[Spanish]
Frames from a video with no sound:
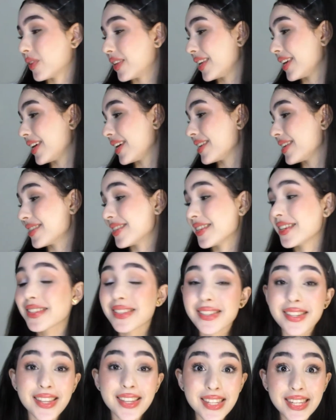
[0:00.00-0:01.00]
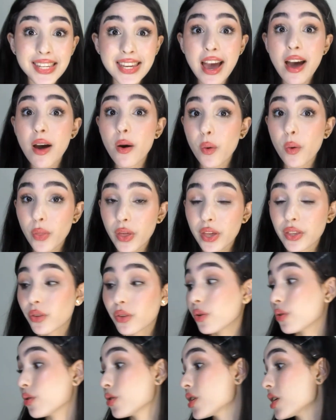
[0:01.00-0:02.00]
de si es de día o de
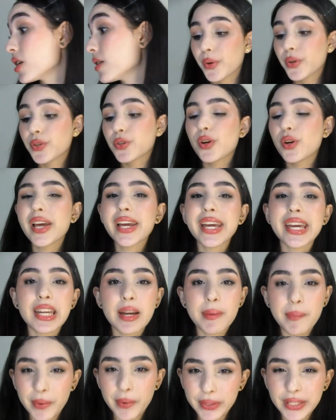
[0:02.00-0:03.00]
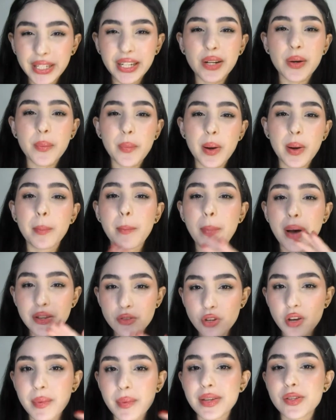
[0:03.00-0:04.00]
noche. Oh, yo les quería mostrar como el
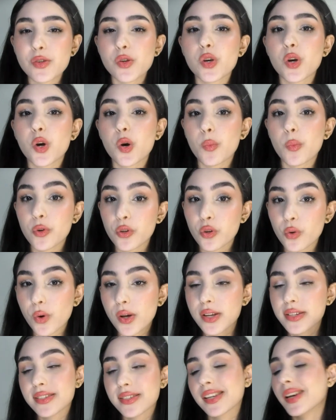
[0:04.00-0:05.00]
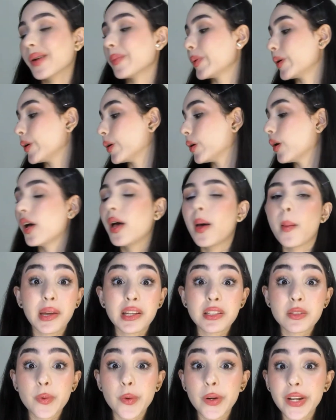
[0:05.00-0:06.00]
paso a paso de cómo yo lo hacía, pero me
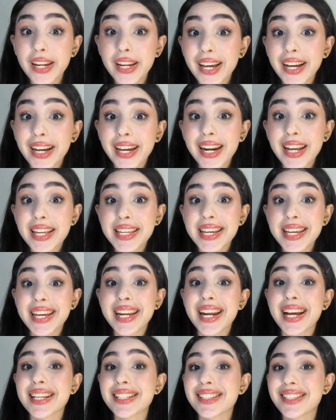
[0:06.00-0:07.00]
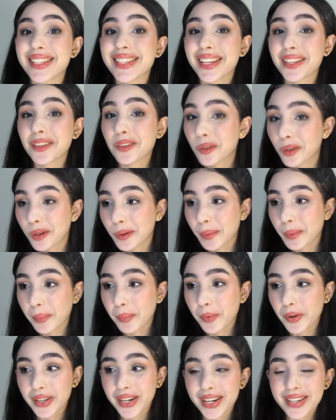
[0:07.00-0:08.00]
exfolié la cara ayer, así que no lo iba a
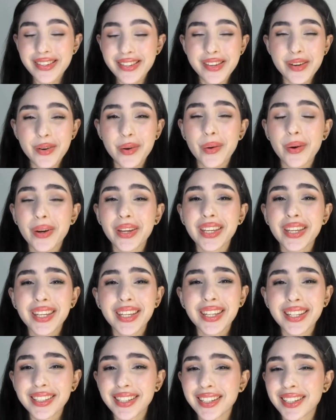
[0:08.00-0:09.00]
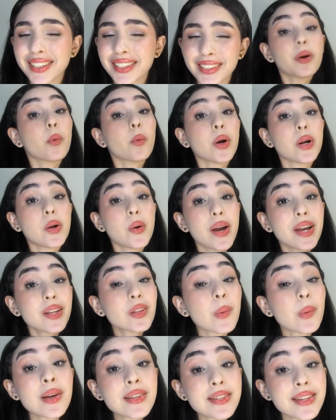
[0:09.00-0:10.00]
poder hacer hoy. Ah, pero bueno,
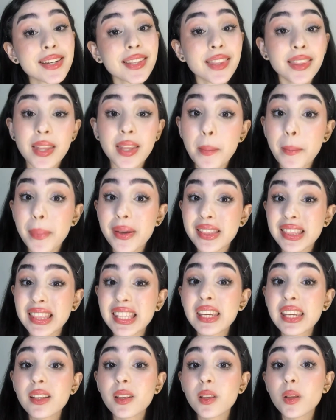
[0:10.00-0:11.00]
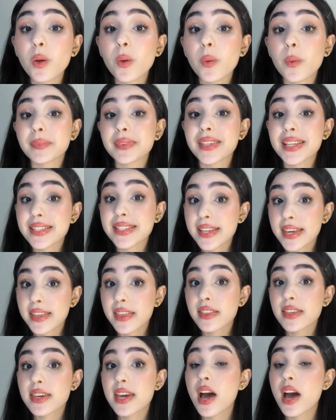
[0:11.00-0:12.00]
esto va a ser dependiendo de si es
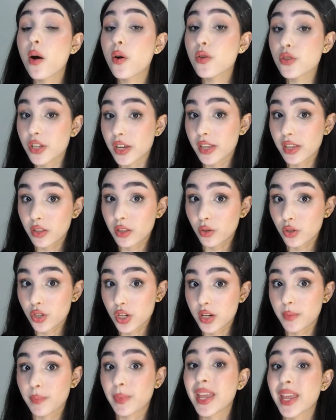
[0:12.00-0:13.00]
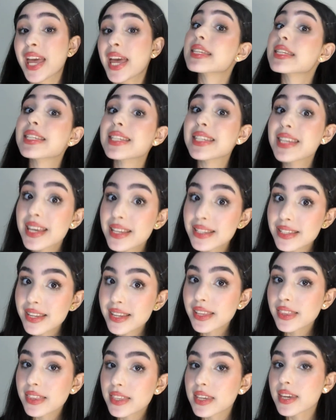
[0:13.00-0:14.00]
de día o si es de noche. Si este
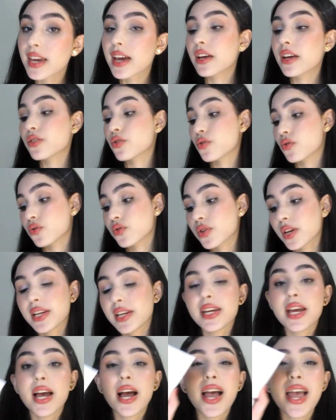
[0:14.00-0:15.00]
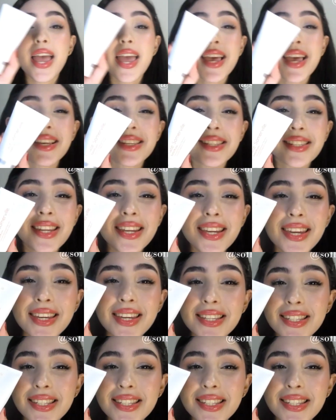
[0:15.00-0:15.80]
día yo usaría este, que